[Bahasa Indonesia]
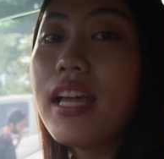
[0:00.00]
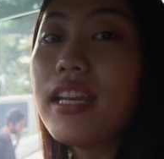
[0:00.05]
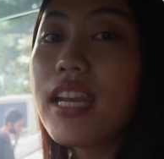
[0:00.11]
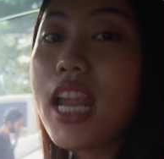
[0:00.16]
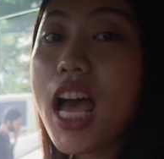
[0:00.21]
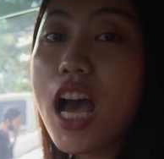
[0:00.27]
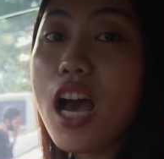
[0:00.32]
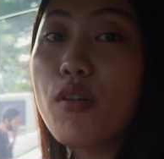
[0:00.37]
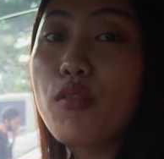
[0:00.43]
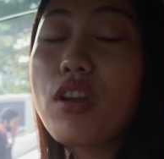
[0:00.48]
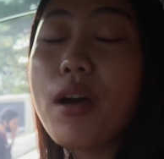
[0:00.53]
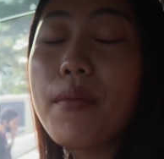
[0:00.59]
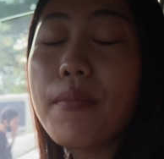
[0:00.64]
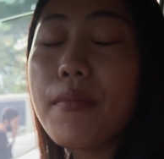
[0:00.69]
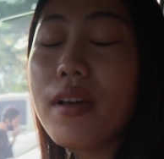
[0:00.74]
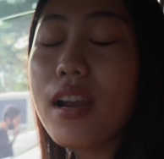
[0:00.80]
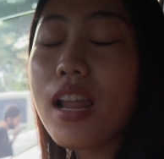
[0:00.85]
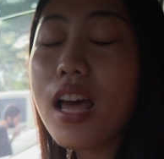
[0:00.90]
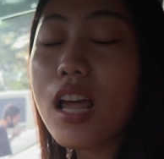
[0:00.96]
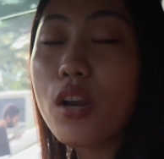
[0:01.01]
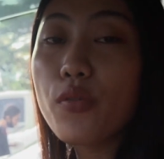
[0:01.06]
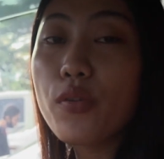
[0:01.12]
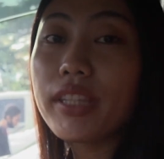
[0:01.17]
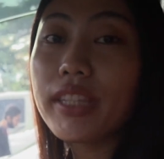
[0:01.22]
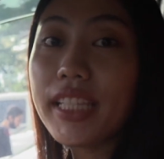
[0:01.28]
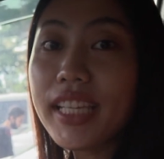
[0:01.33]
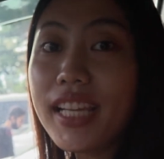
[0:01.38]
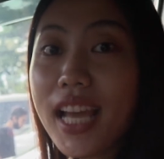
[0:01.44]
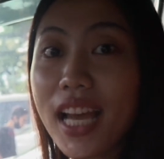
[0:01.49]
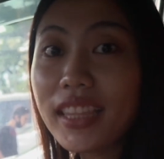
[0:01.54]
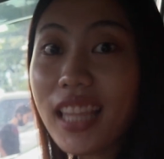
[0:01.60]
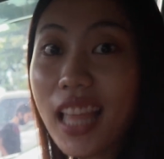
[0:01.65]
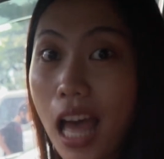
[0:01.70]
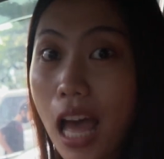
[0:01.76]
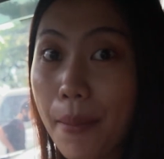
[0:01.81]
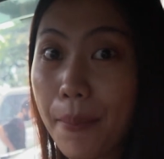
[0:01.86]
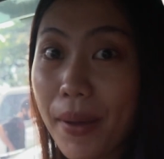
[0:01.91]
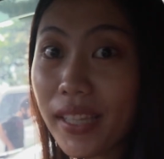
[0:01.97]
nah udah melalui tiga
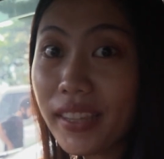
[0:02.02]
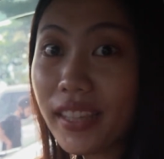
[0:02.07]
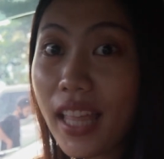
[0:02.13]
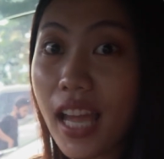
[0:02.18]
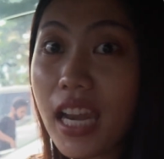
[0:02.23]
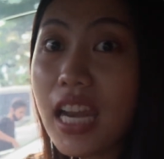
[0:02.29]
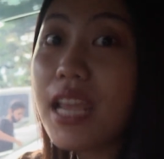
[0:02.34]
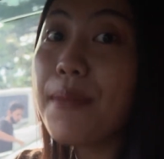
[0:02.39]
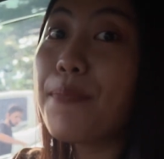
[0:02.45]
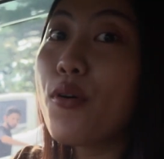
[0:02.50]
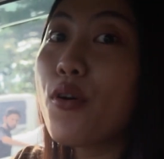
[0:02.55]
tahapan tadi